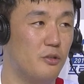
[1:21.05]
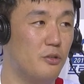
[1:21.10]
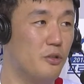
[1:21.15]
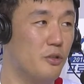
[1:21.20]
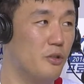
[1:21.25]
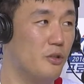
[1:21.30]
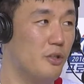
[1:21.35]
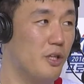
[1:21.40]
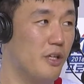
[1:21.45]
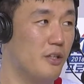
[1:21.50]

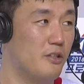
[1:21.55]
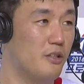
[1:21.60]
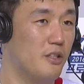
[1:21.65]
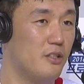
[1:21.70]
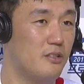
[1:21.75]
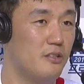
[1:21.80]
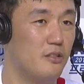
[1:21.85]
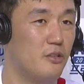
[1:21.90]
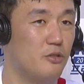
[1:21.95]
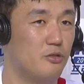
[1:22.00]
있고 에런
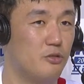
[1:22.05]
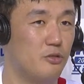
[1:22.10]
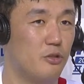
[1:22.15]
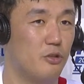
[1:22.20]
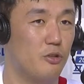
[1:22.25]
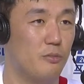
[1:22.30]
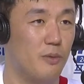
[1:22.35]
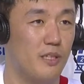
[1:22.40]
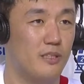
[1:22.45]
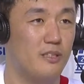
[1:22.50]
헤인즈 선수도
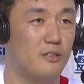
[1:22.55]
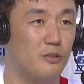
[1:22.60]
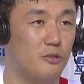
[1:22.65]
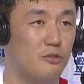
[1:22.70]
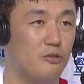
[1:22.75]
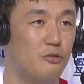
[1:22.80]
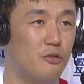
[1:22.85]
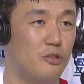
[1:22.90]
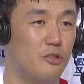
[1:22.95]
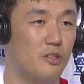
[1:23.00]
있고 바세
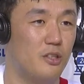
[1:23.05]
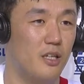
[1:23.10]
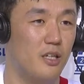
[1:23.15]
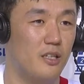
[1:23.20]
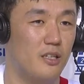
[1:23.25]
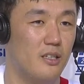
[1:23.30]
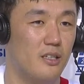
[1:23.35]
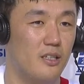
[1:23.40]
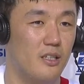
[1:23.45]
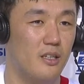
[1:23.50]
선수도
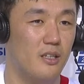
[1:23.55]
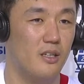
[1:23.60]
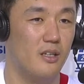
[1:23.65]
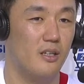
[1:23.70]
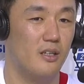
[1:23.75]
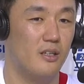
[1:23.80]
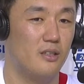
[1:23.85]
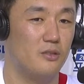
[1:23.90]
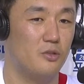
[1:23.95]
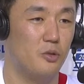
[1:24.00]
있는데,
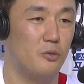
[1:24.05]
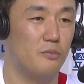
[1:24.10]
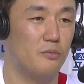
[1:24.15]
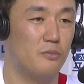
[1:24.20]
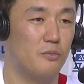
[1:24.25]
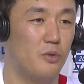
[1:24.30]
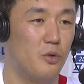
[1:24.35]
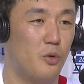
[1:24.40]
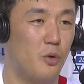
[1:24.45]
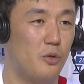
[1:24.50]

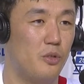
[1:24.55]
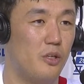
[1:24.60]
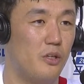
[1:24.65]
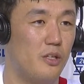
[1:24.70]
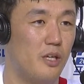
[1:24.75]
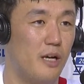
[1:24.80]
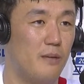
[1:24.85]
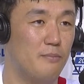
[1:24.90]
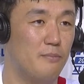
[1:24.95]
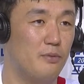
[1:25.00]
좀
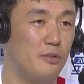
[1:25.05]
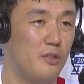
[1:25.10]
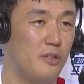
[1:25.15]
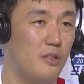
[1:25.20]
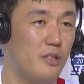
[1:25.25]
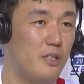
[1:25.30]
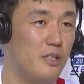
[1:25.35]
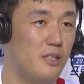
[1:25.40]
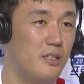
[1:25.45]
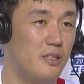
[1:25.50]
공격이 안
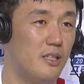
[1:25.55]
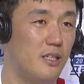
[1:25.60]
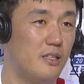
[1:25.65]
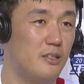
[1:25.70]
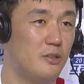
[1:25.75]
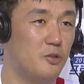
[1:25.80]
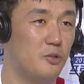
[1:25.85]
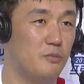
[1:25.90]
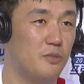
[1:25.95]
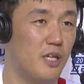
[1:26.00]
풀릴 네.
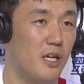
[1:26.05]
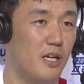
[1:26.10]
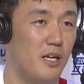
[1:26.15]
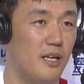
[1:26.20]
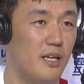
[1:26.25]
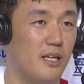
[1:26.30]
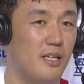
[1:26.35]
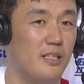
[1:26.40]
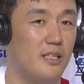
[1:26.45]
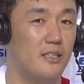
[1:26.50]
때는 좀 제가
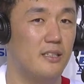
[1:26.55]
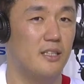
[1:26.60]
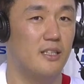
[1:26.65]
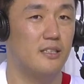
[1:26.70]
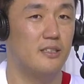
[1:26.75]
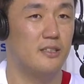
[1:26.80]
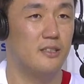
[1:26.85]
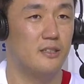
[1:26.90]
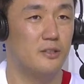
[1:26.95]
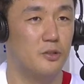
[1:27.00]

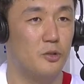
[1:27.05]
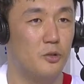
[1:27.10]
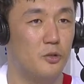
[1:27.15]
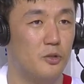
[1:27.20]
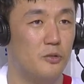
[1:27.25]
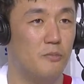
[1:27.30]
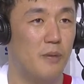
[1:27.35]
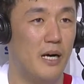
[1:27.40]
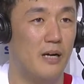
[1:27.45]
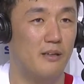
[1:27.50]
해야겠다는
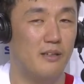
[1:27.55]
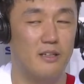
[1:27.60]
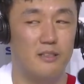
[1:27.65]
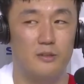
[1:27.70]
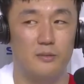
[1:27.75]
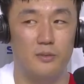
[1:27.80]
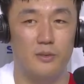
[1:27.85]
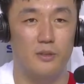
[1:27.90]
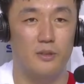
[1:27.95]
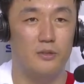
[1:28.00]
조금
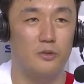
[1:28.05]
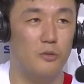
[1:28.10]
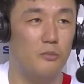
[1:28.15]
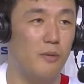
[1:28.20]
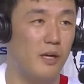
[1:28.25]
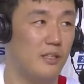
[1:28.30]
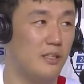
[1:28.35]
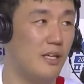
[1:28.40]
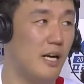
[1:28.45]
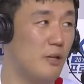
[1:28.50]
마음가짐을 좀
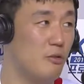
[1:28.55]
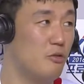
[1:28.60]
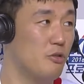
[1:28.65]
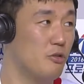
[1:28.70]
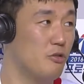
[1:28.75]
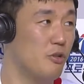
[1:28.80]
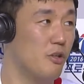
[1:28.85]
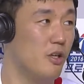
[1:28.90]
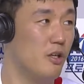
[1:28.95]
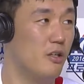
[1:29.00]
많이 갖고
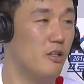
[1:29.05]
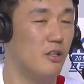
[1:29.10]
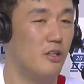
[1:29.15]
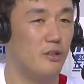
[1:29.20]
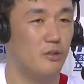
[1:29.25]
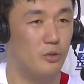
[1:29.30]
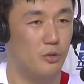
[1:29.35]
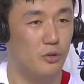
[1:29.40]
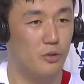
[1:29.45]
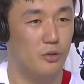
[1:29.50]
있고요.
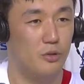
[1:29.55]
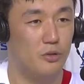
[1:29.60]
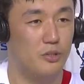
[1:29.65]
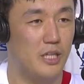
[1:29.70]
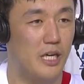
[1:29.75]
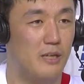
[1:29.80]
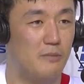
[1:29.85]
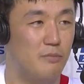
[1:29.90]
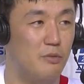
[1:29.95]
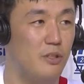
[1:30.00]
또
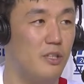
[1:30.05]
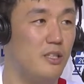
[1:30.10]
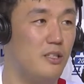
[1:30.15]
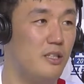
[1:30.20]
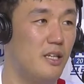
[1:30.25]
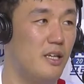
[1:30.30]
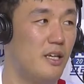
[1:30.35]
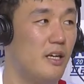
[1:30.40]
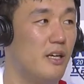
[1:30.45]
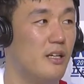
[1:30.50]
잘 풀릴
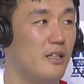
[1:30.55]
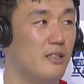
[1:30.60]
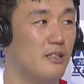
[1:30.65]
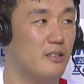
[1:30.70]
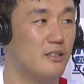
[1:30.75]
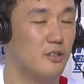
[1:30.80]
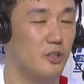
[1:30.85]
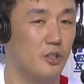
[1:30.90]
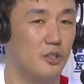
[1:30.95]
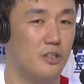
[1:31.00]
때야
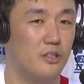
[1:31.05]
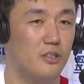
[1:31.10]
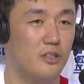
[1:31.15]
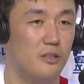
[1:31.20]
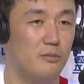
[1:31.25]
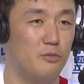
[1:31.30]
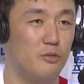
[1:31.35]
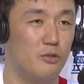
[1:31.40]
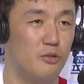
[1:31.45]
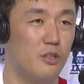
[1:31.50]
저희
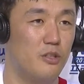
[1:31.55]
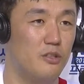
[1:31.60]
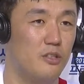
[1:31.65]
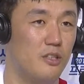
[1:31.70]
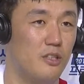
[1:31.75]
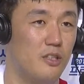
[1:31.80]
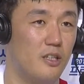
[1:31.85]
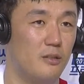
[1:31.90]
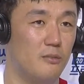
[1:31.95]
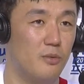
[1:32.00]
팀
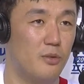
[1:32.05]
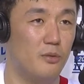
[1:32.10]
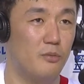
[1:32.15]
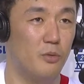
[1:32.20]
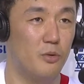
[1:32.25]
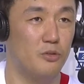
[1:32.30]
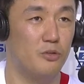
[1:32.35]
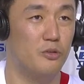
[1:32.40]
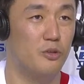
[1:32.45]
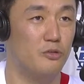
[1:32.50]
슈터들이나 뭐
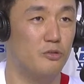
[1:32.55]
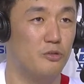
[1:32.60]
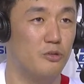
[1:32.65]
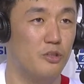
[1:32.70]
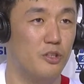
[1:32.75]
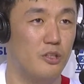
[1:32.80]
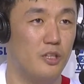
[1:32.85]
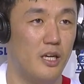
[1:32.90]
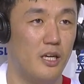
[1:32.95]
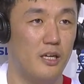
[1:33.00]
모든
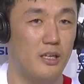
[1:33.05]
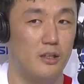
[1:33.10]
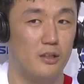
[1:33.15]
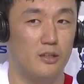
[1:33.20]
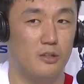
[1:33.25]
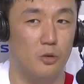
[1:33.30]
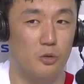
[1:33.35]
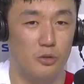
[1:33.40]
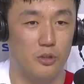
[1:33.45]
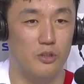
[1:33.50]
선수들이 다
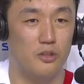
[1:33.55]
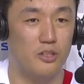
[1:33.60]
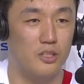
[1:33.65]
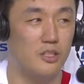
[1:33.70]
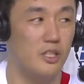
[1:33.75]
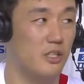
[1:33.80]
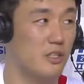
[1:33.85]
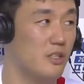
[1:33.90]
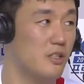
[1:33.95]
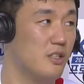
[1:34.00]
공격
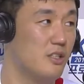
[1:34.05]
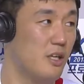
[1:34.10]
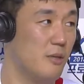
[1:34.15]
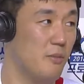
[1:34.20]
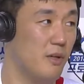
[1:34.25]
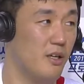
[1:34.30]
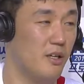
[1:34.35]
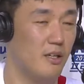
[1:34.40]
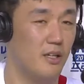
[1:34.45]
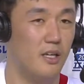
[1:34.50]
능력이 있기
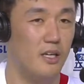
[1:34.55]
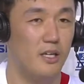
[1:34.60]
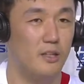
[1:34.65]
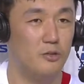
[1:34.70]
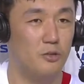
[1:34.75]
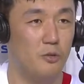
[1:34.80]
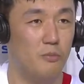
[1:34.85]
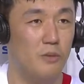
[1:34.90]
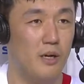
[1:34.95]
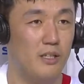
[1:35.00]
때문에
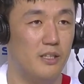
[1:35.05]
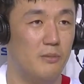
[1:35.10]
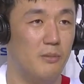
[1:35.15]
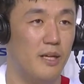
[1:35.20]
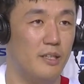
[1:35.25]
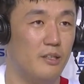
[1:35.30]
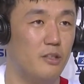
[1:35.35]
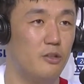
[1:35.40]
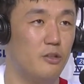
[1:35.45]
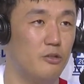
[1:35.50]
좀 많이
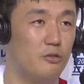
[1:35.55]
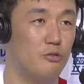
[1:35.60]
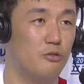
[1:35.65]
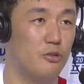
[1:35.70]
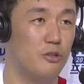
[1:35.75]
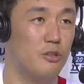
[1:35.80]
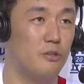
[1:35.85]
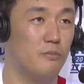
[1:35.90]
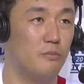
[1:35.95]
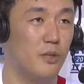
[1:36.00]

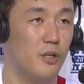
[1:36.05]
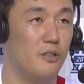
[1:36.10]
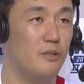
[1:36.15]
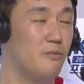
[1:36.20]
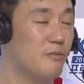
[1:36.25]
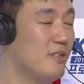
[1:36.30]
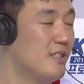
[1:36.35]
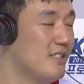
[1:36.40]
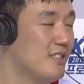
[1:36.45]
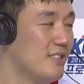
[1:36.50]
만들어주는
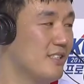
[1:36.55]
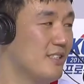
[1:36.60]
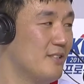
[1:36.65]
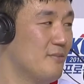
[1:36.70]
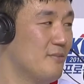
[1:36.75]
편입니다, 지금.